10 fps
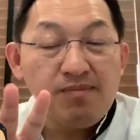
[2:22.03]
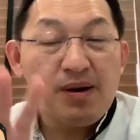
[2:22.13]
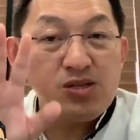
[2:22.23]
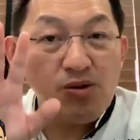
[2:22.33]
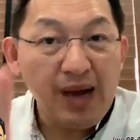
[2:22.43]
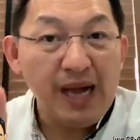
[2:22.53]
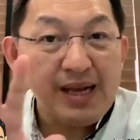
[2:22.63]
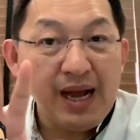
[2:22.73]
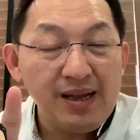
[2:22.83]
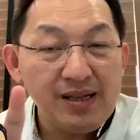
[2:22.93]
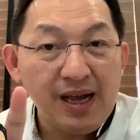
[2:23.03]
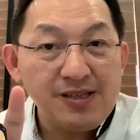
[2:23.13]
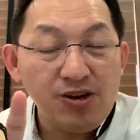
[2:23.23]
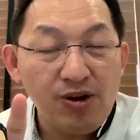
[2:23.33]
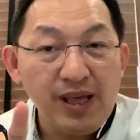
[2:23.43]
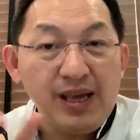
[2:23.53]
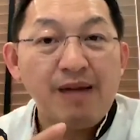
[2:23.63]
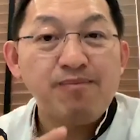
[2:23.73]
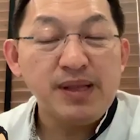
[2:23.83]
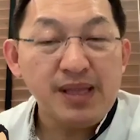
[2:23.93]
ประสบการณ์การเรียนการสอนในกา
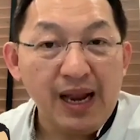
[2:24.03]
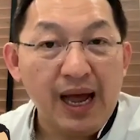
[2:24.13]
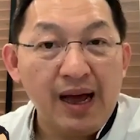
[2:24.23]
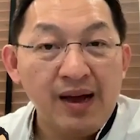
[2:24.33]
รพัฒนา